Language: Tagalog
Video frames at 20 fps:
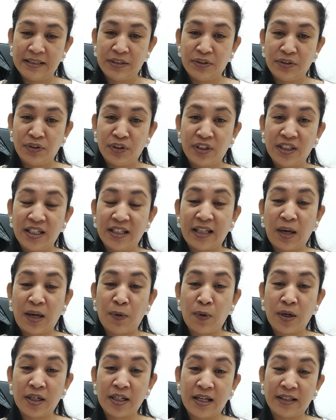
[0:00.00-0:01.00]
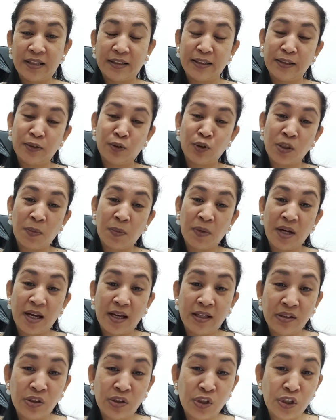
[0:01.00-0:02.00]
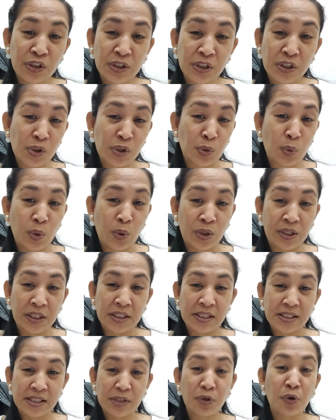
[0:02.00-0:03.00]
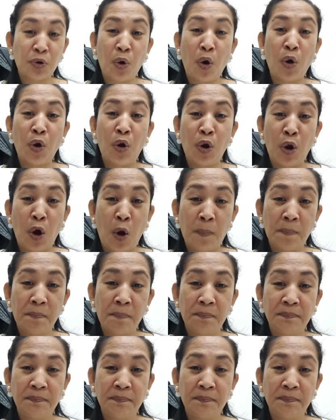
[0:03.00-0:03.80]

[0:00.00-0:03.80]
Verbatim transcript: Yung tinatawag natin kung sa mga engineer's words, column.